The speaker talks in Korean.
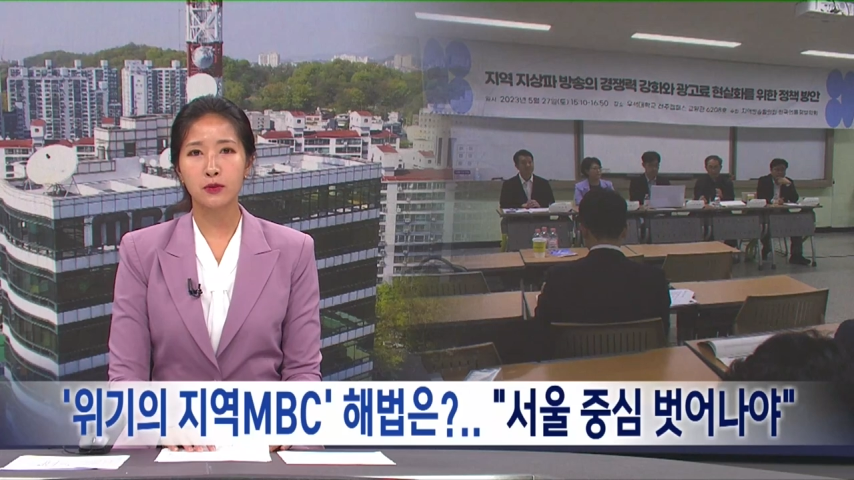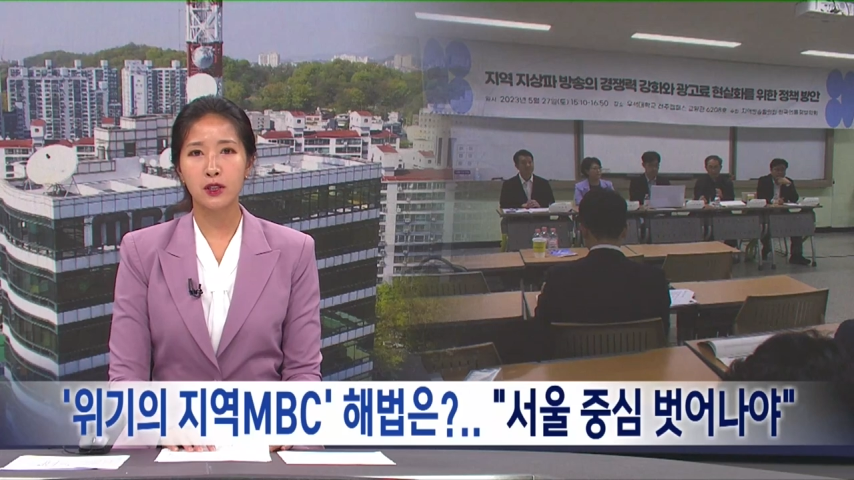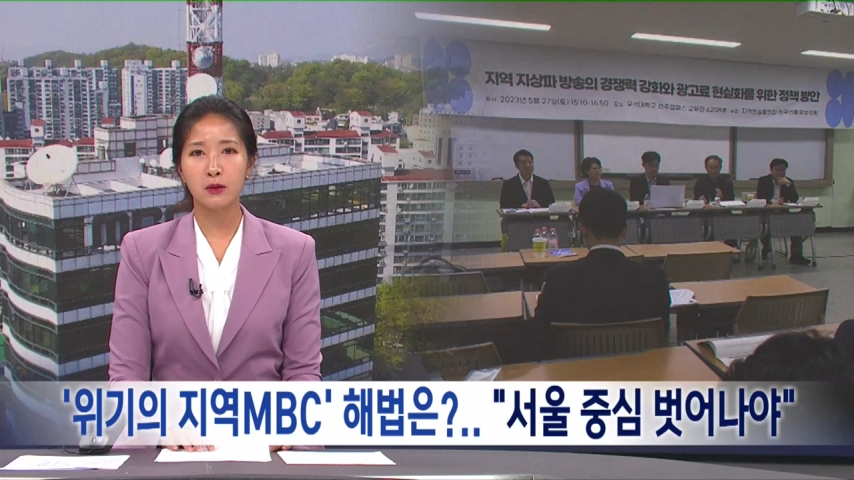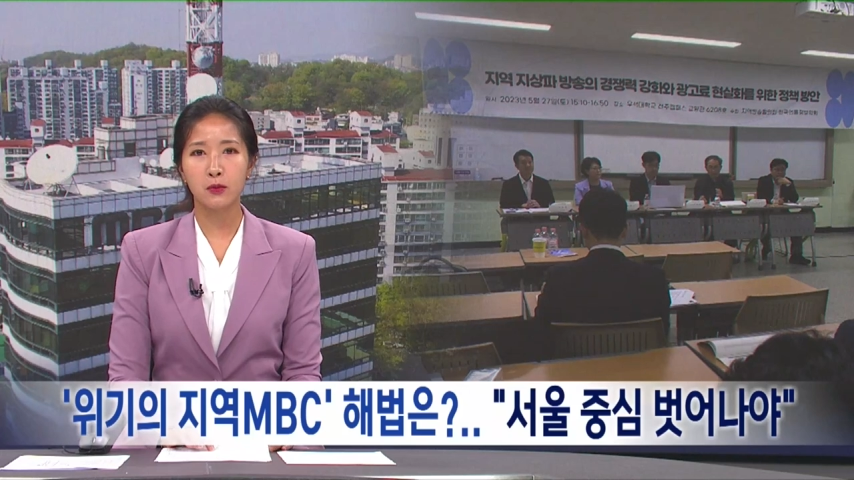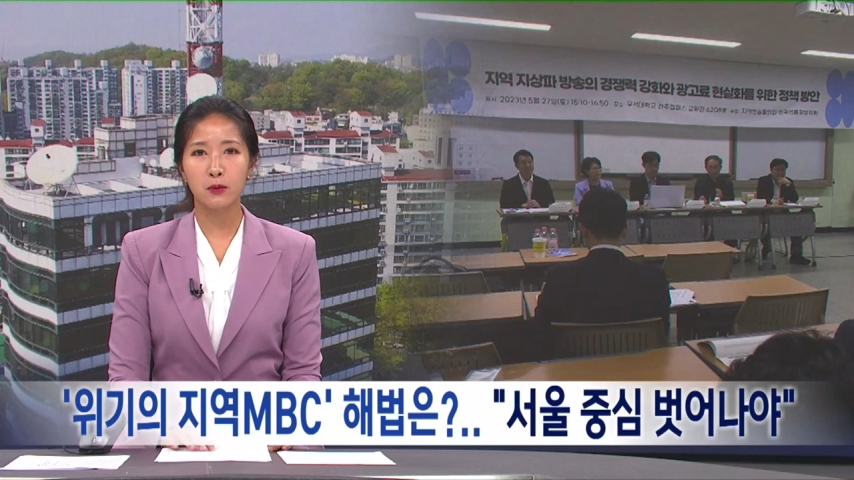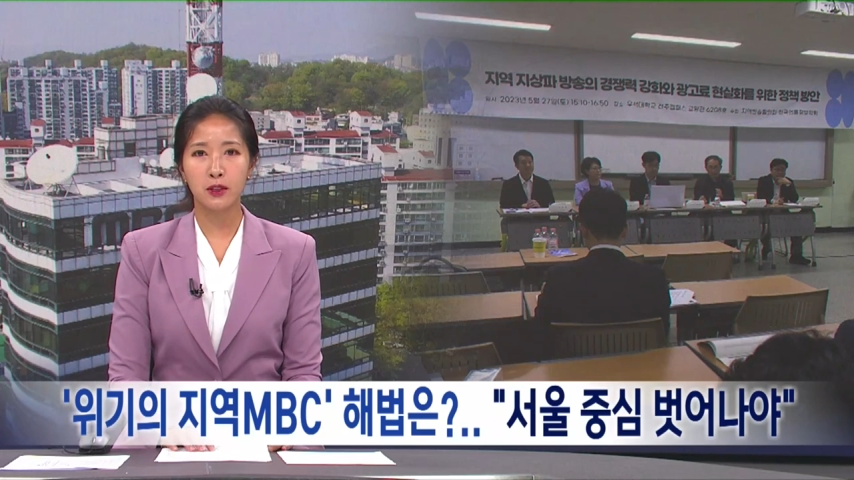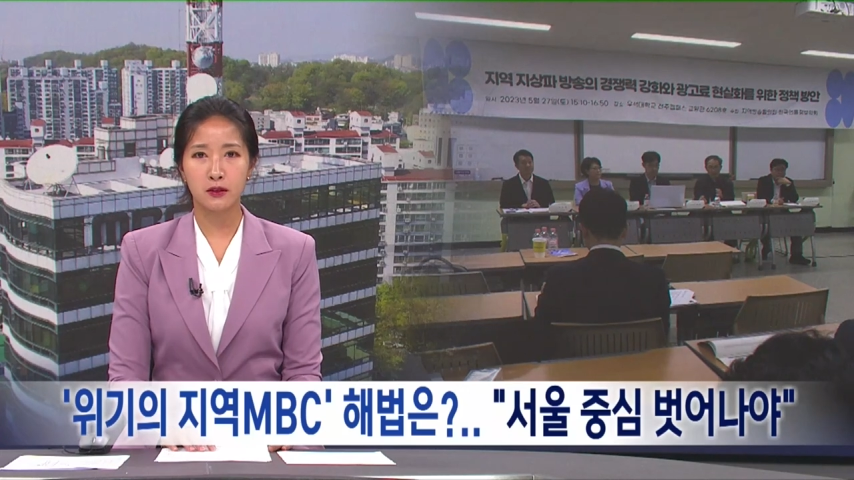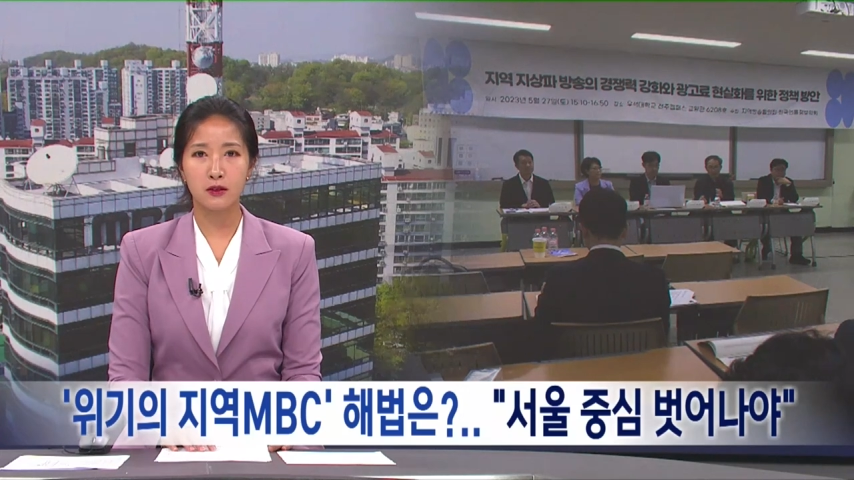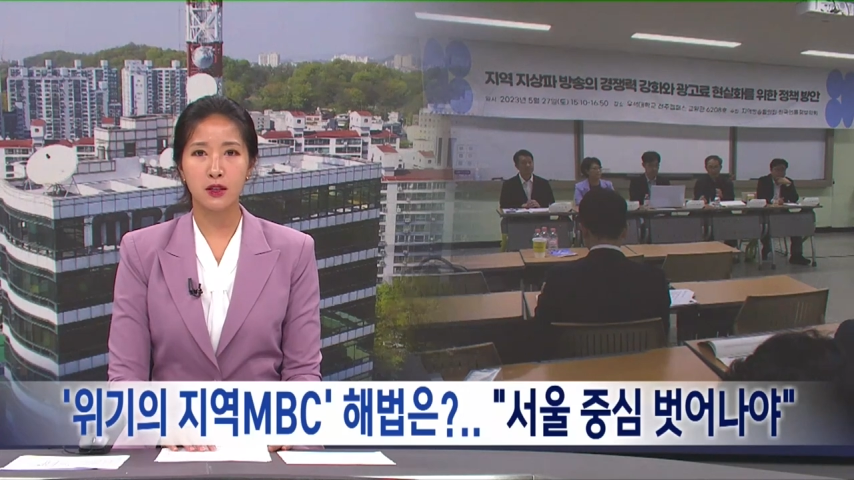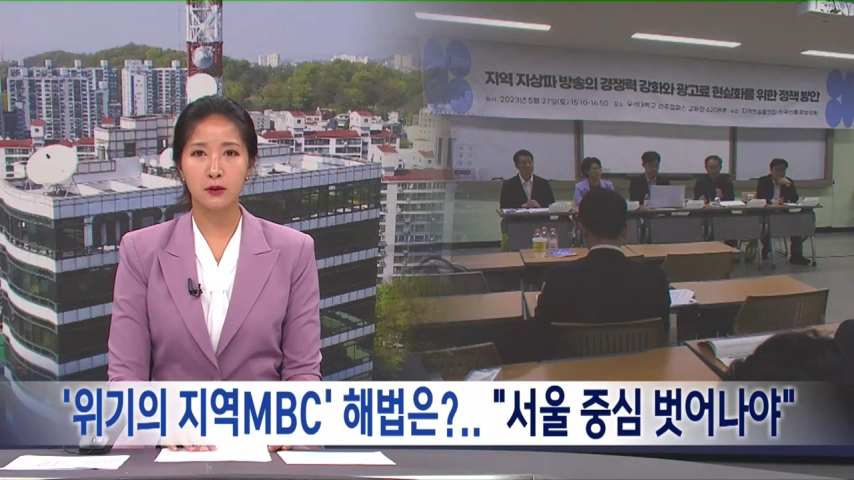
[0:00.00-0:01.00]
플랫폼의
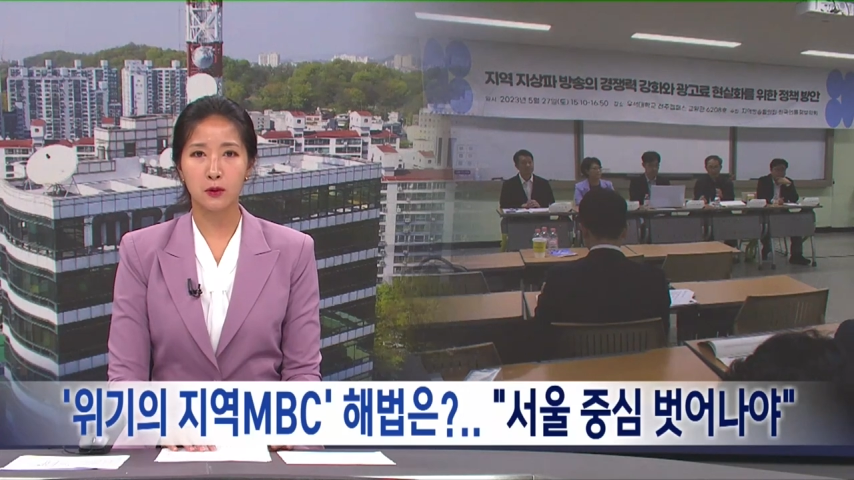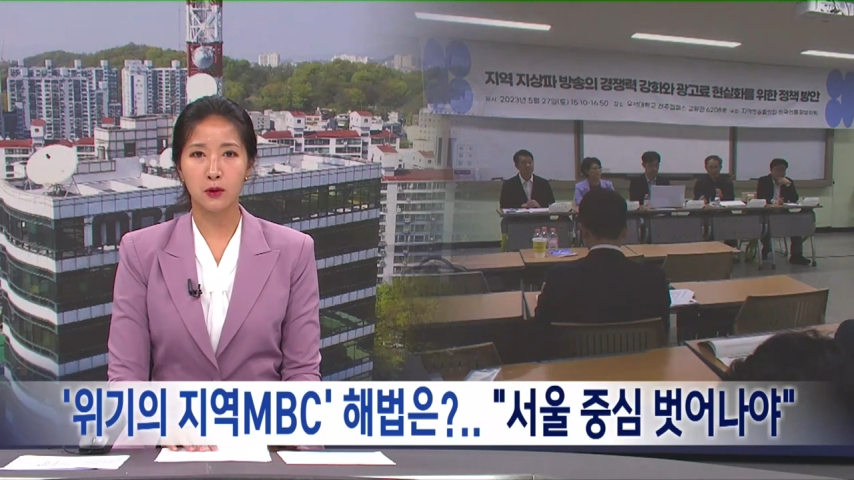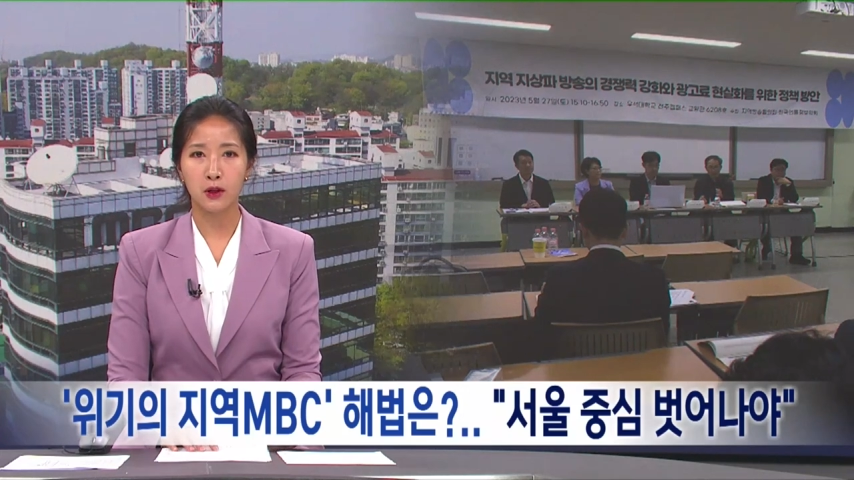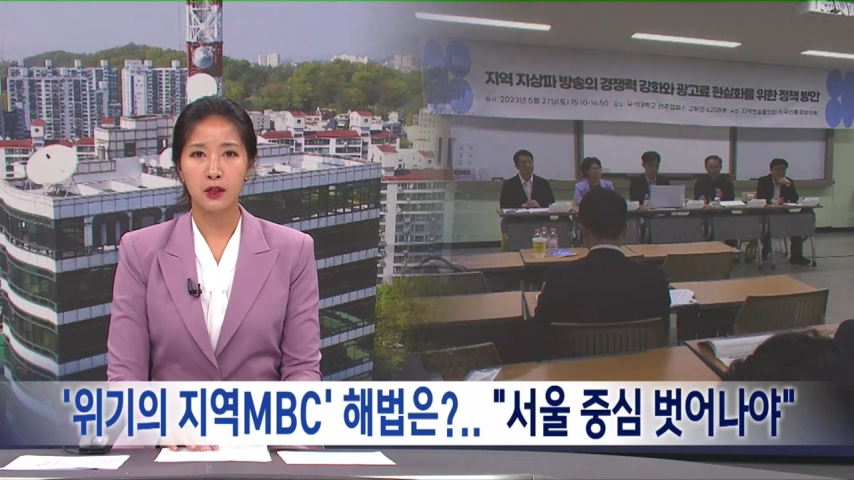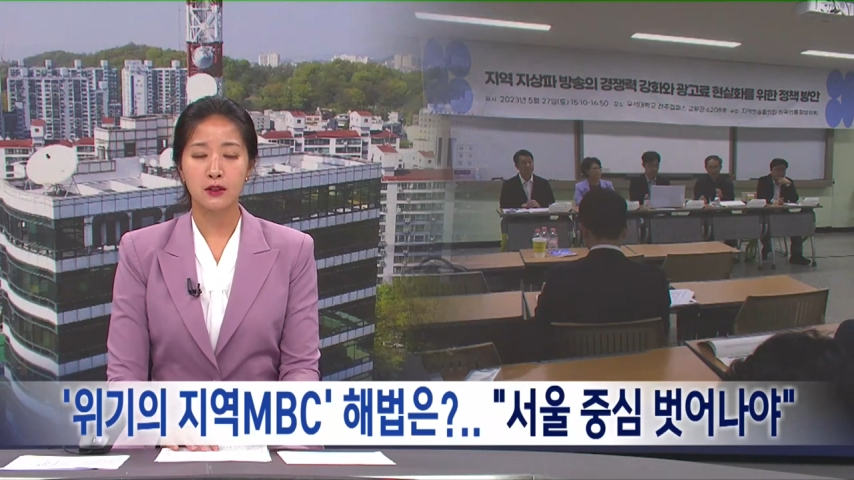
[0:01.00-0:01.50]
등장으로